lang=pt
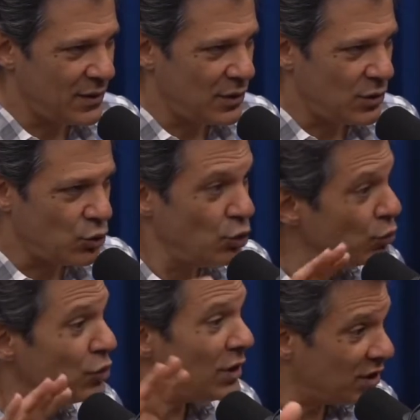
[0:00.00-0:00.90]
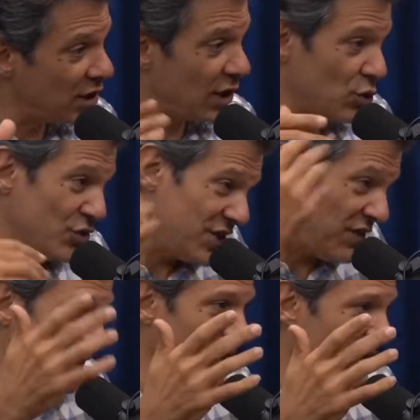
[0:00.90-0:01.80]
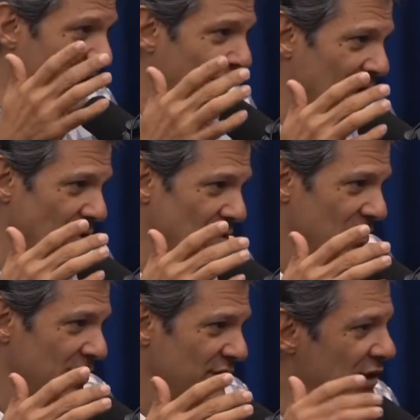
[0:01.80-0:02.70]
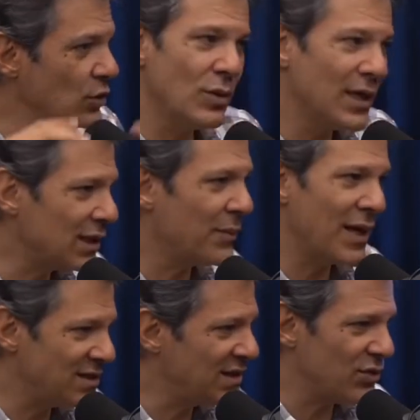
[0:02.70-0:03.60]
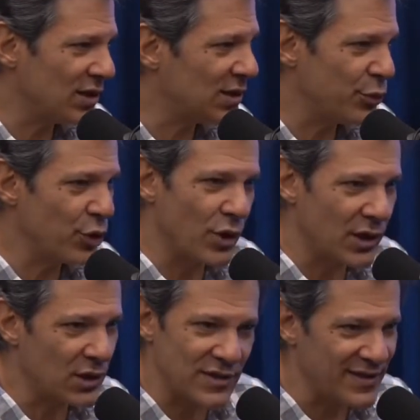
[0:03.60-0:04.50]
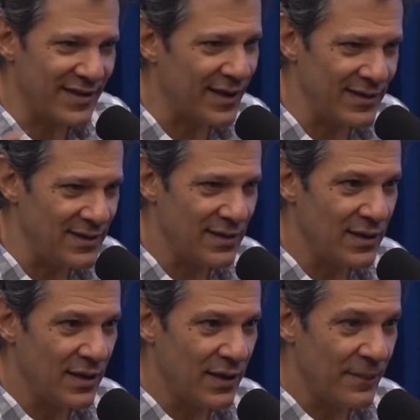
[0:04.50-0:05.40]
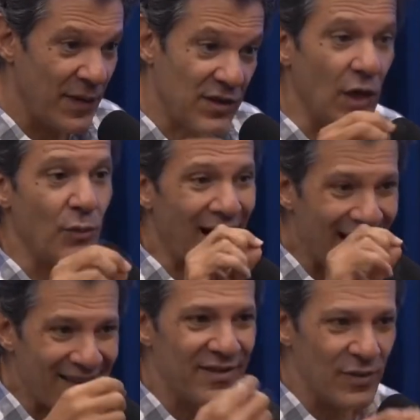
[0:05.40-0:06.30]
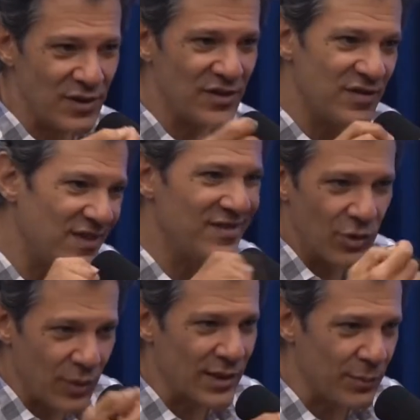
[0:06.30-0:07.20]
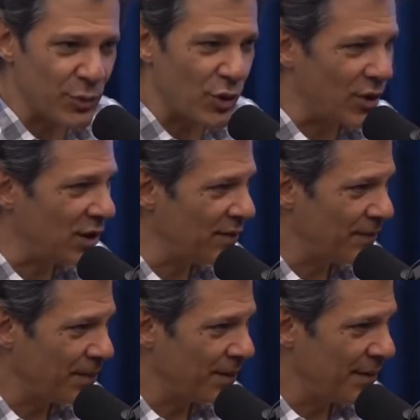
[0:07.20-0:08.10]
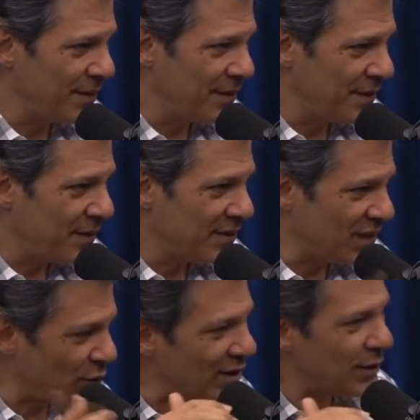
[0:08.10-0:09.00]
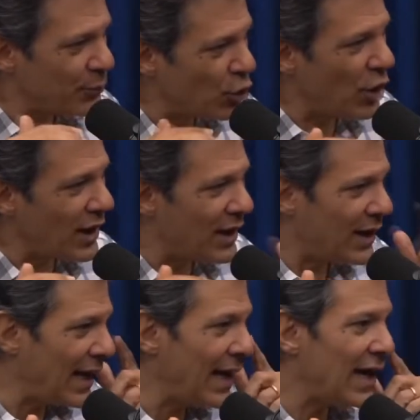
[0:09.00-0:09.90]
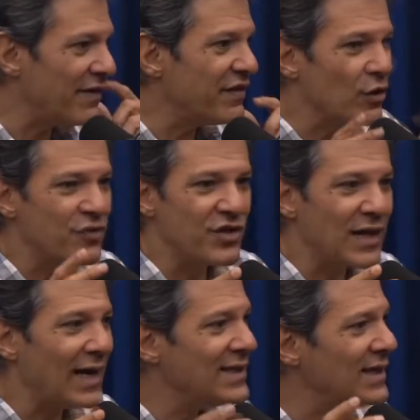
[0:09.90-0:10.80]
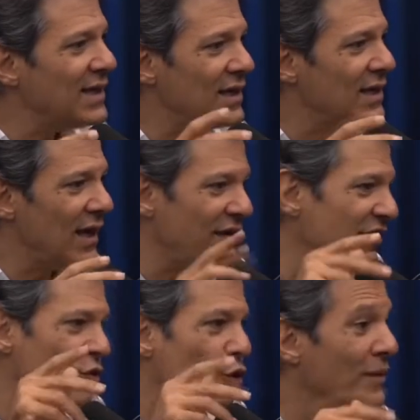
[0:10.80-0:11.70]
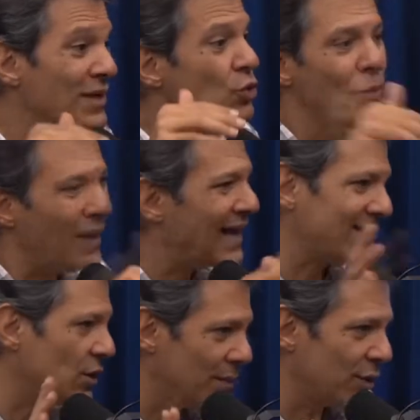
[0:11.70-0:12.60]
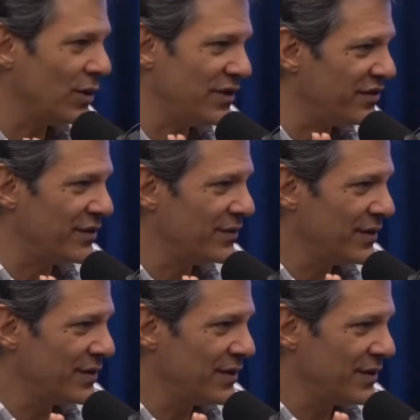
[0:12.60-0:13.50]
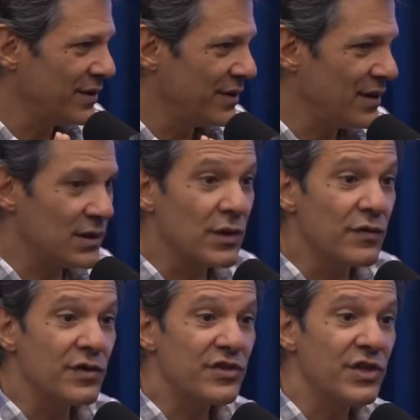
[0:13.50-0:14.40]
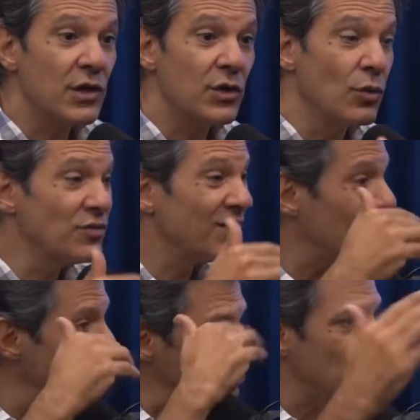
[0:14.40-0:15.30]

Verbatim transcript: No mundo inteiro civilizado, você não anda mais de 50 por hora numa cidade. E tem uma razão de ser 50 por hora. 50 por hora é a velocidade que eventualmente não mata numa colisão. Então você, como você tem muito